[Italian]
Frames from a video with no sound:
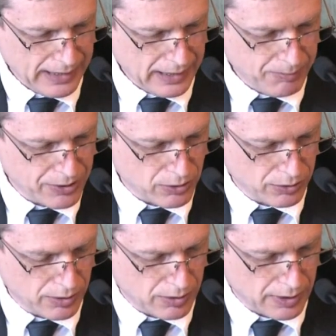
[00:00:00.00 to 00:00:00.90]
E
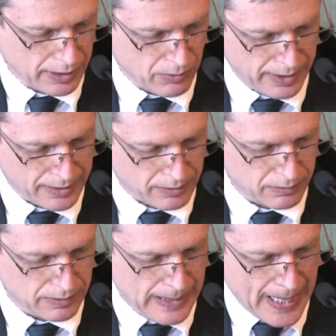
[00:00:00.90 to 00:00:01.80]
l'episodio è
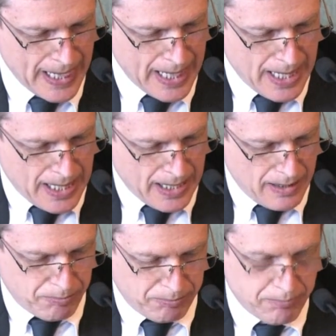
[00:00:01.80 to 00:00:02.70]
questo.
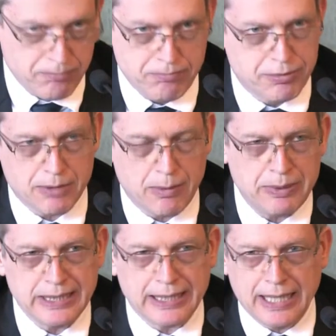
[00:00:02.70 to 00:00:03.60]
Uh, insomma,
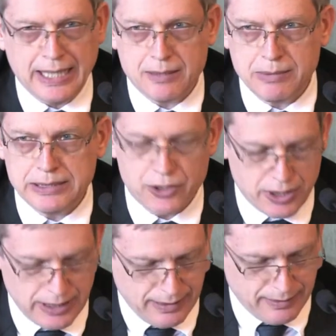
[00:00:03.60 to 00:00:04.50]
per i casi, per gli
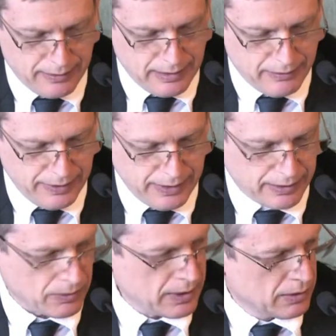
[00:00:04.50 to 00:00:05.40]
accidenti della
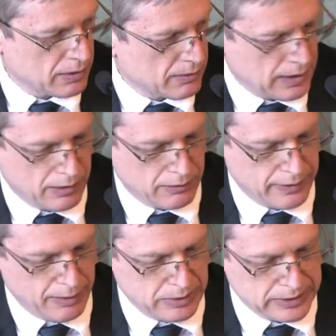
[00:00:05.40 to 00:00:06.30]
vita, quando nel
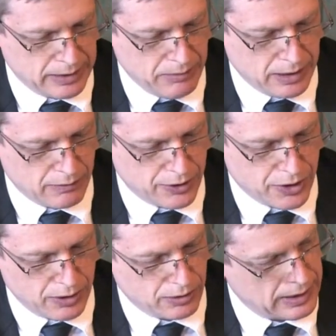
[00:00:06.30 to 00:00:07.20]
novembre del
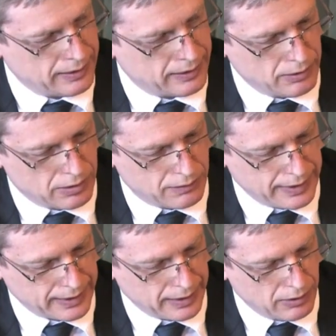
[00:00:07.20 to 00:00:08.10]

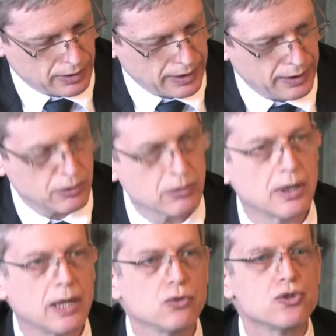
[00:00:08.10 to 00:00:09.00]
1989 Achille
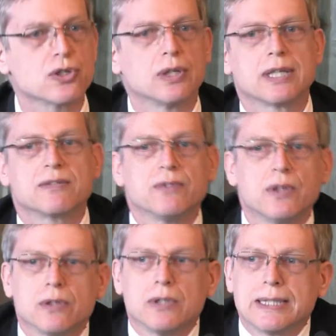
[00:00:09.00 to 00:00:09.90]
Occhetto annunciò la
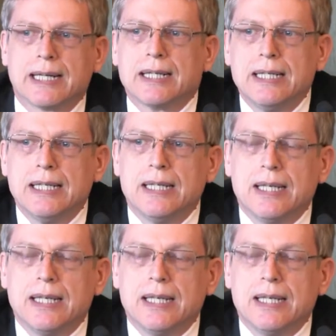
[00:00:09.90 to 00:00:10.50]
svolta